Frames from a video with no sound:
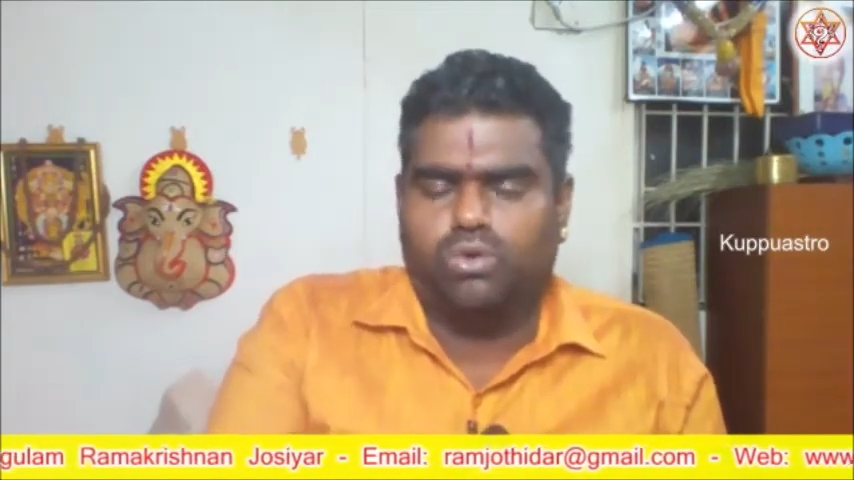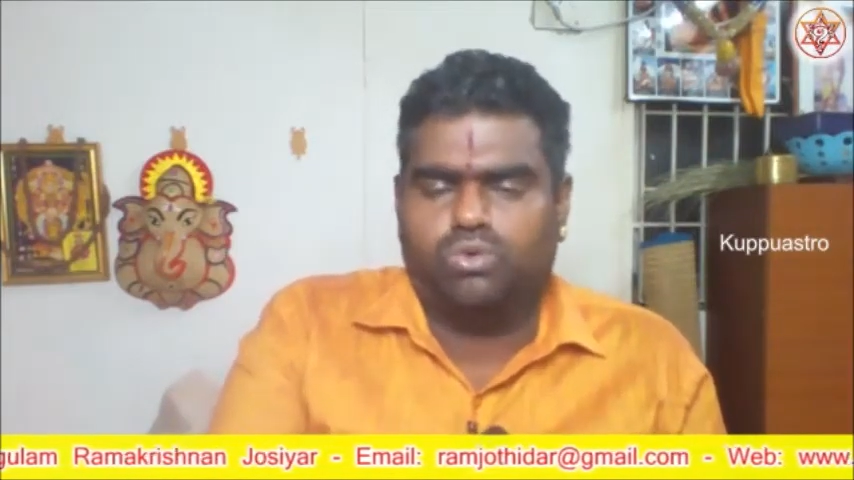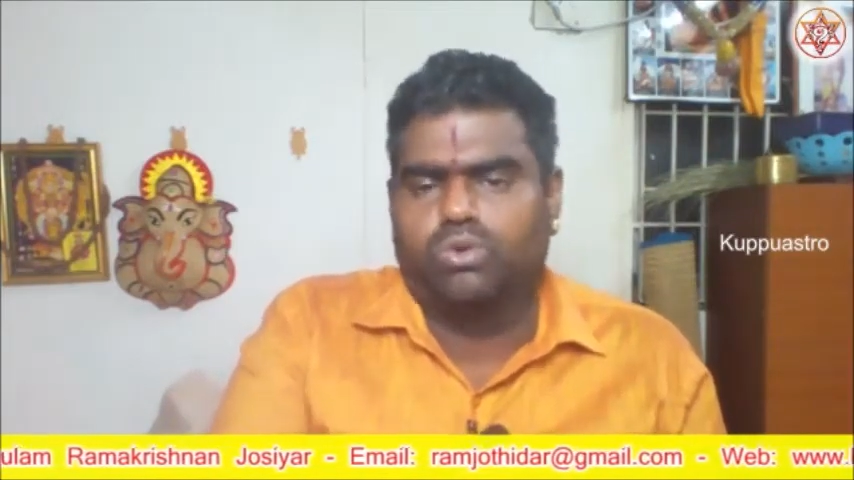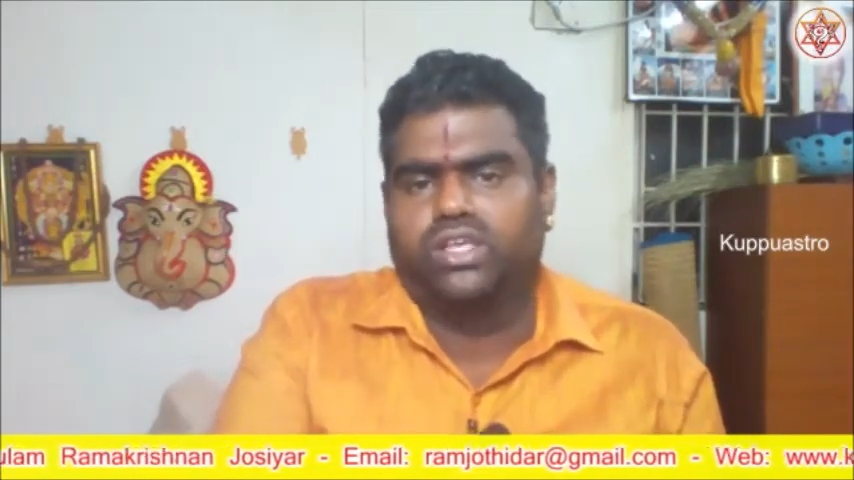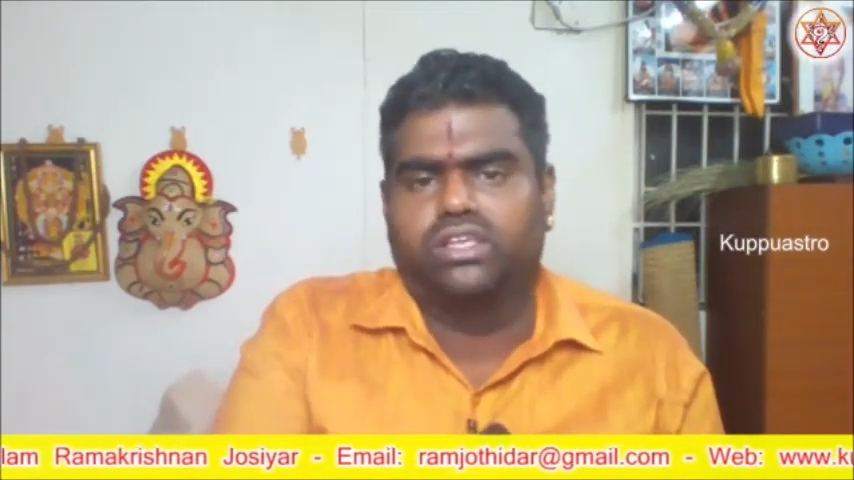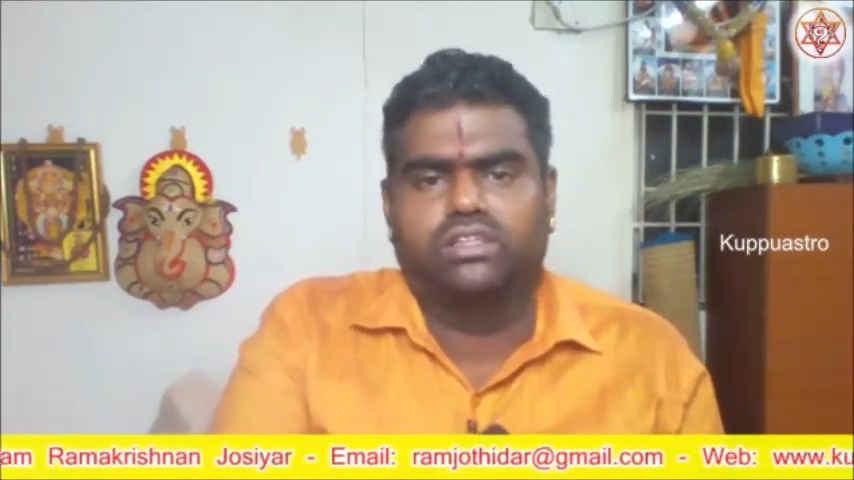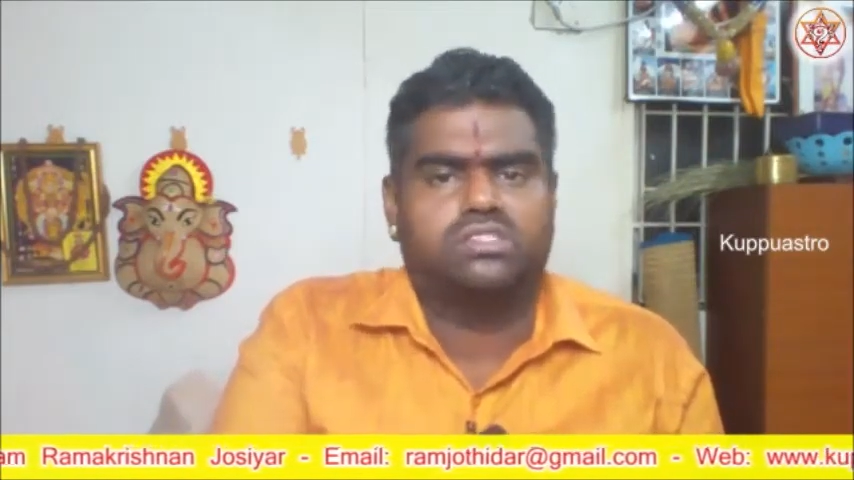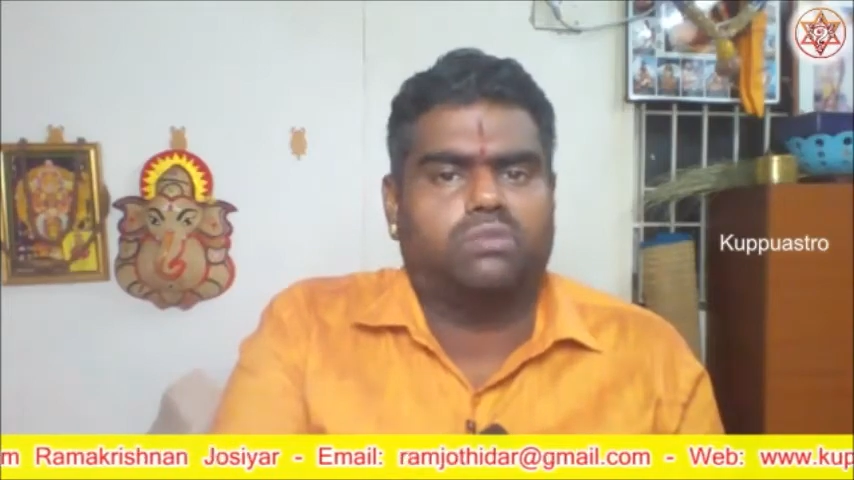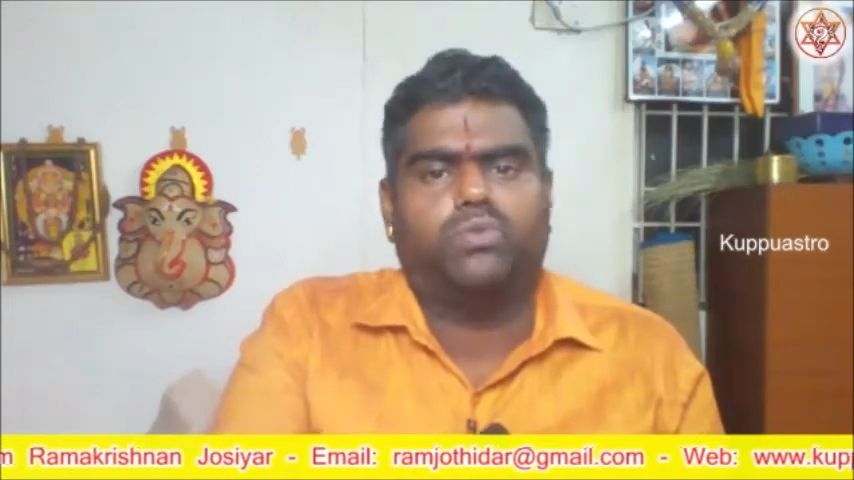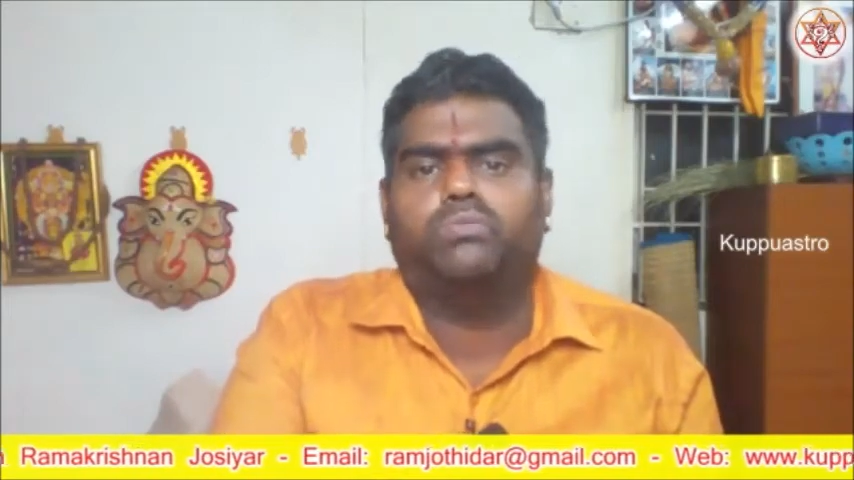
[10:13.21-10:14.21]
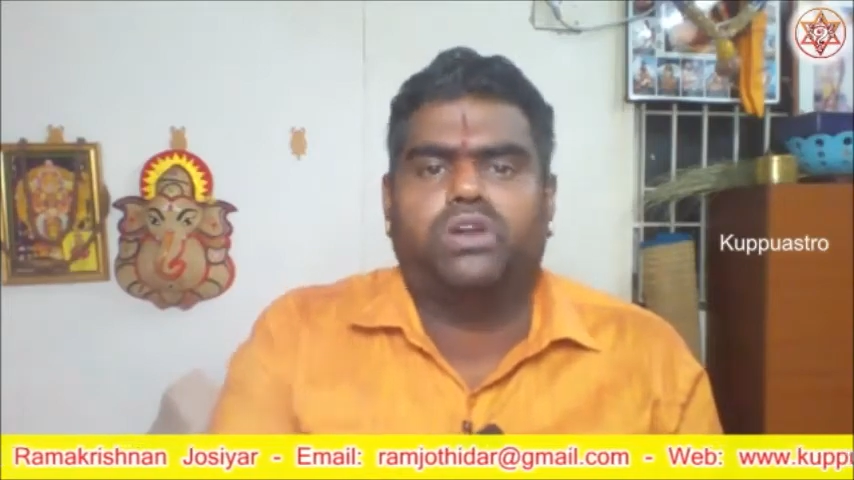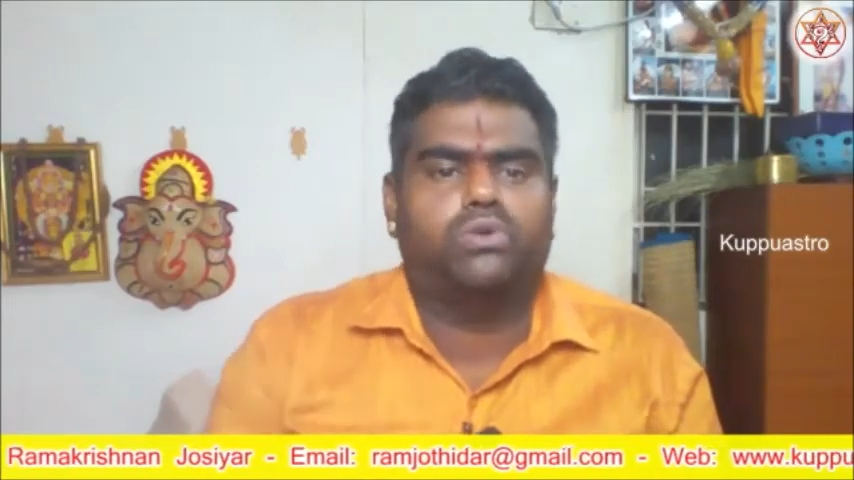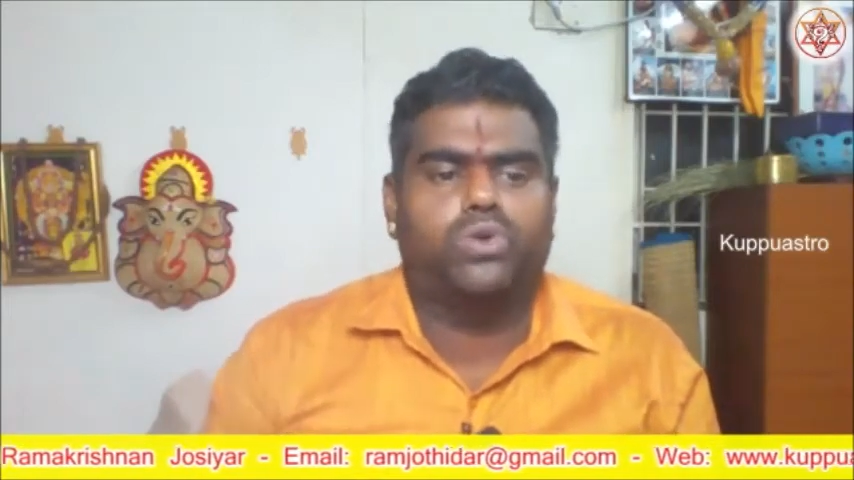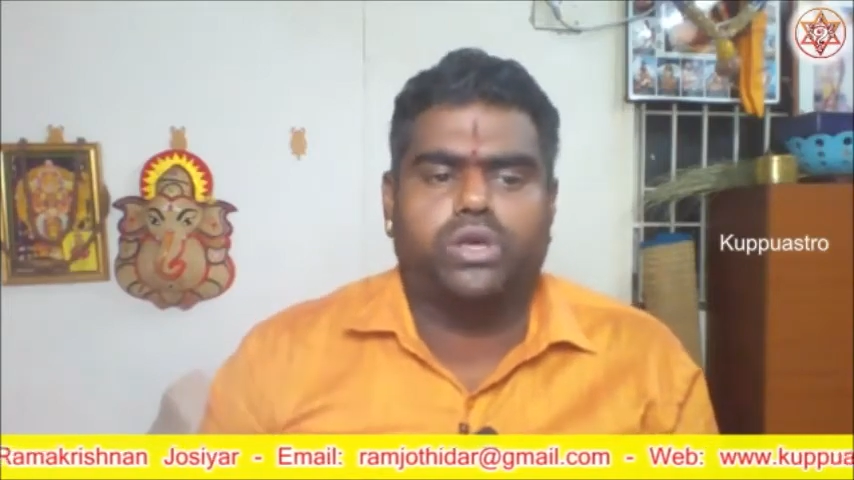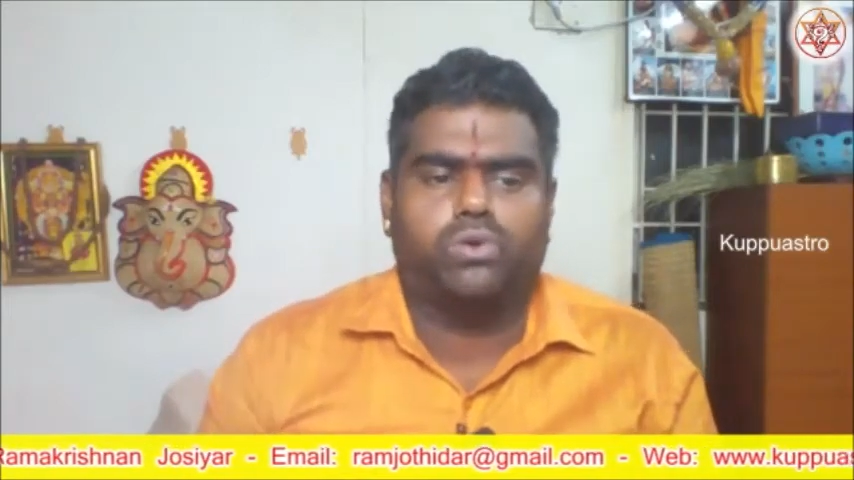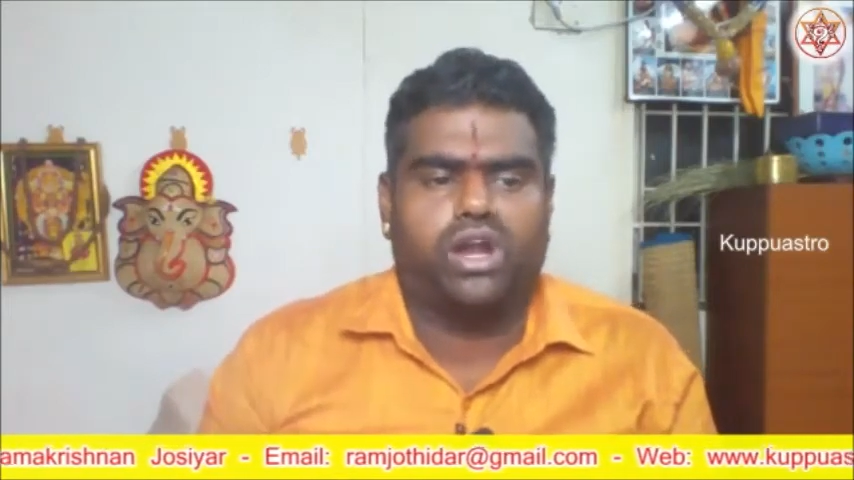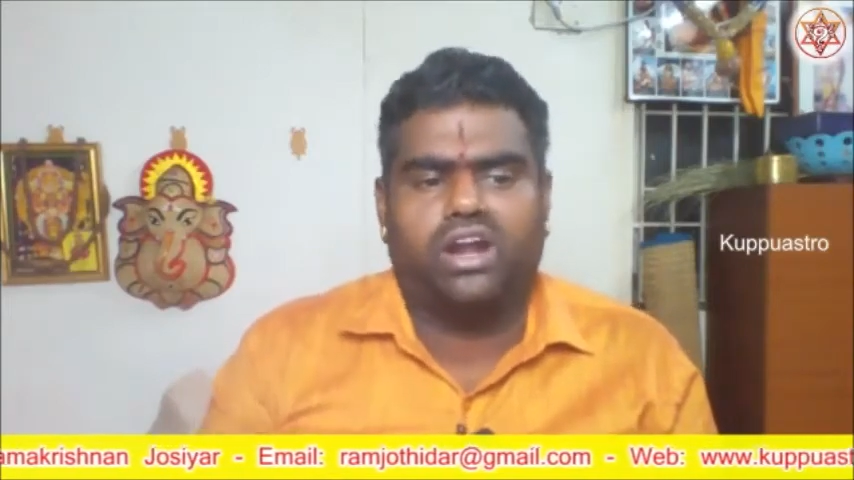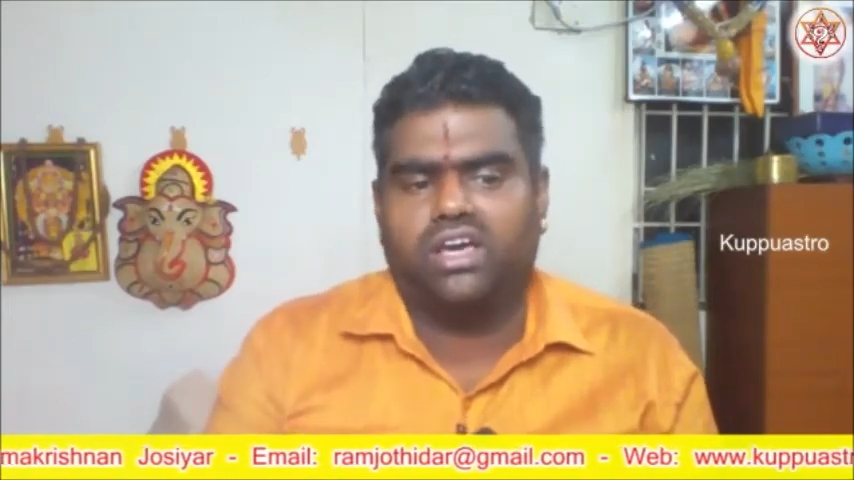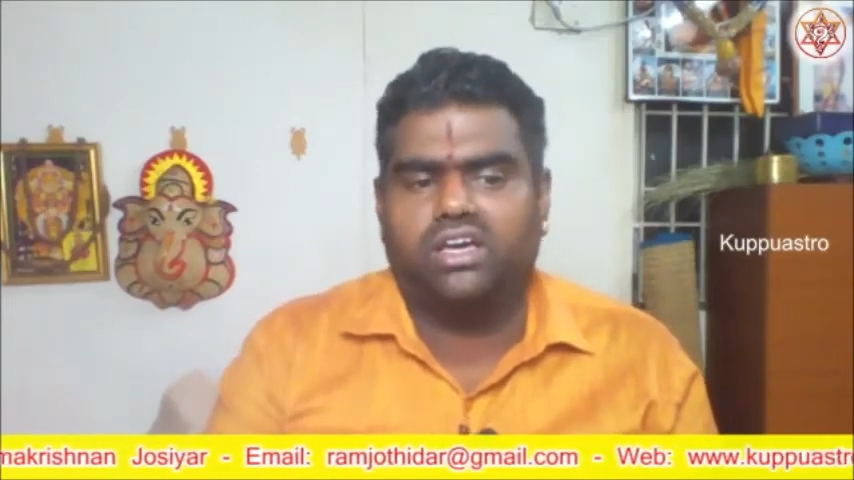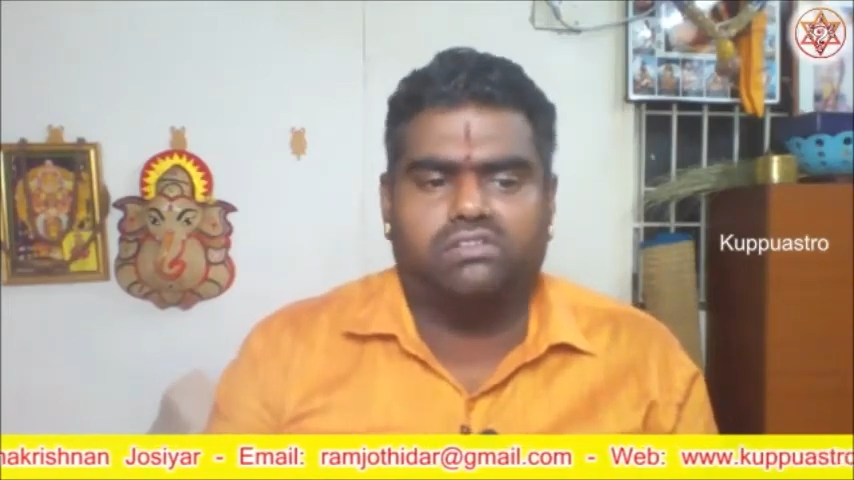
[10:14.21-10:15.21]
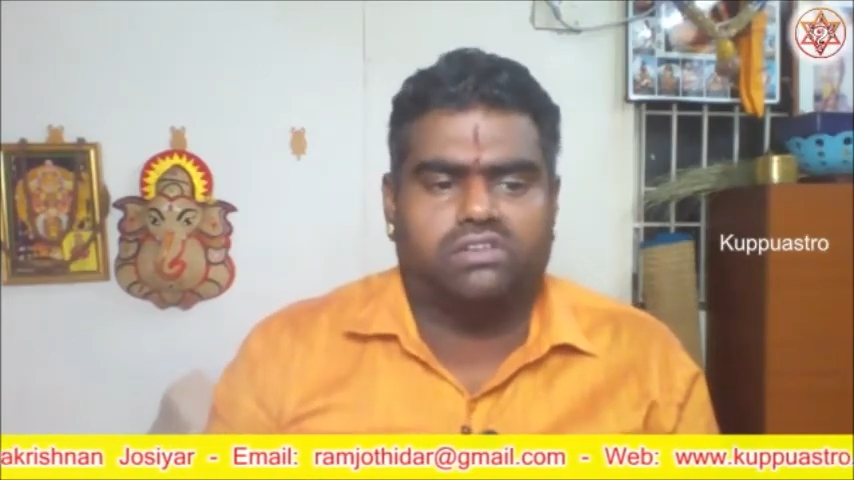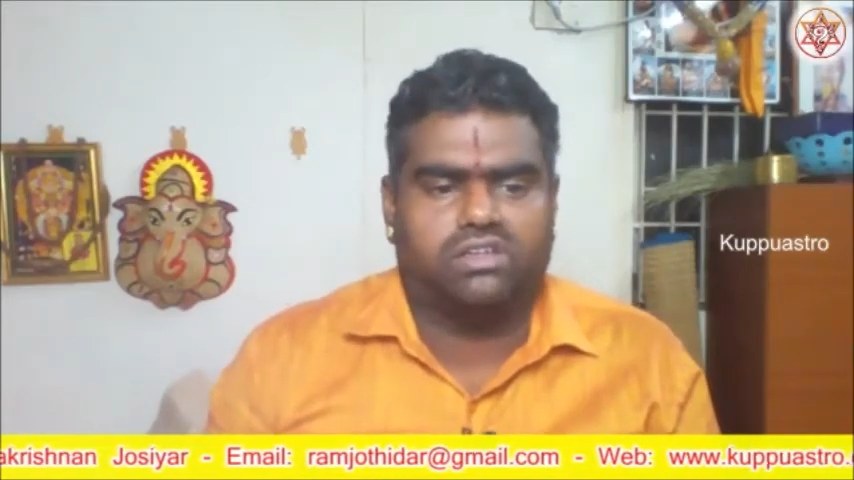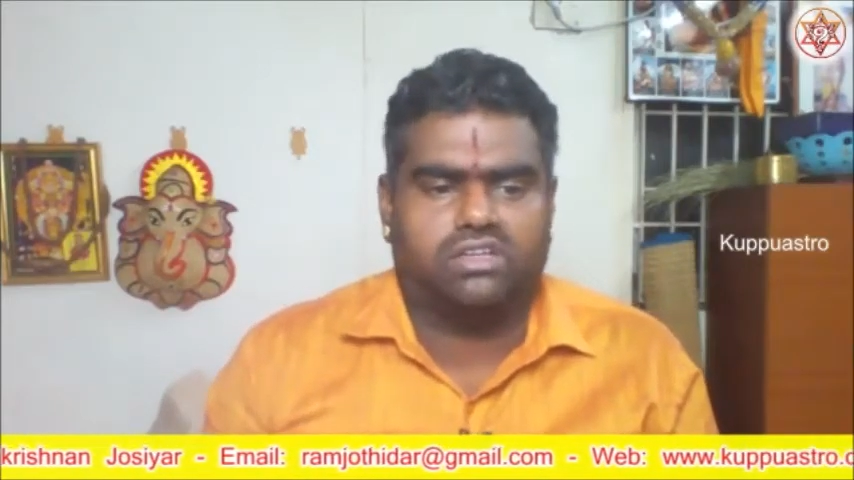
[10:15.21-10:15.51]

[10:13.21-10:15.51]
கூட இருந்து சப்போர்ட் பண்ணக்கூடிய ஒரு ஆளாக அவர்